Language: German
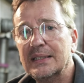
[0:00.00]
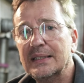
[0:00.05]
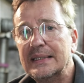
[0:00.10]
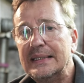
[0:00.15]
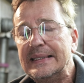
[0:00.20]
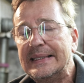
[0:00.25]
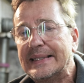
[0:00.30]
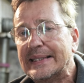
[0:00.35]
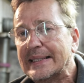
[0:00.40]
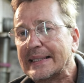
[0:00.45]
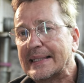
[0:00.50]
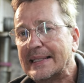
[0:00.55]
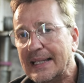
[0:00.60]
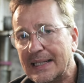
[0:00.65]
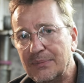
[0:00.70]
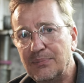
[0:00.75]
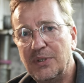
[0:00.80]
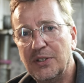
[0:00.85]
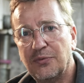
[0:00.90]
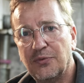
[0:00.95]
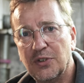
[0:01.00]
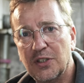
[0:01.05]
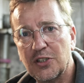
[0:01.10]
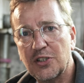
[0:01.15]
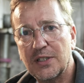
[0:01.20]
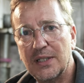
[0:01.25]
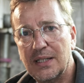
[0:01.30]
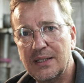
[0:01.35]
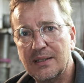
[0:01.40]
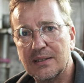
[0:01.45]
Ich kann mir
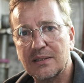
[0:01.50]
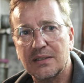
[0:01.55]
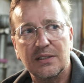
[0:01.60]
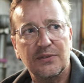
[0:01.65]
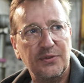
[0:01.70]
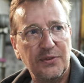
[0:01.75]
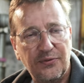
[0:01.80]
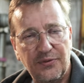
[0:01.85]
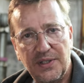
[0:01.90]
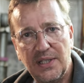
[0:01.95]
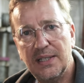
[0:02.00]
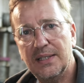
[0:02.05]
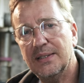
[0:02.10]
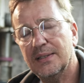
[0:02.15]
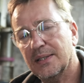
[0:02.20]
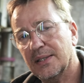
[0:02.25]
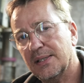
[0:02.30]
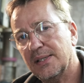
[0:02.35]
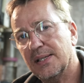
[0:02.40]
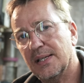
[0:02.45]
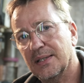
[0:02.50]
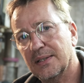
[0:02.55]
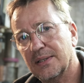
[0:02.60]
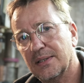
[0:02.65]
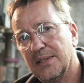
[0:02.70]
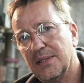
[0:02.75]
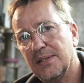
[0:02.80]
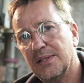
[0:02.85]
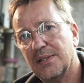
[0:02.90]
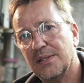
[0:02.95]
vorstellen, dass das für viele interessant
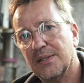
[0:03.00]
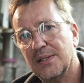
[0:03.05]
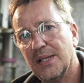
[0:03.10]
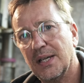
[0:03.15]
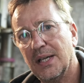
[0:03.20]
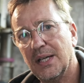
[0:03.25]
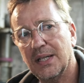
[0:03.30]
ist.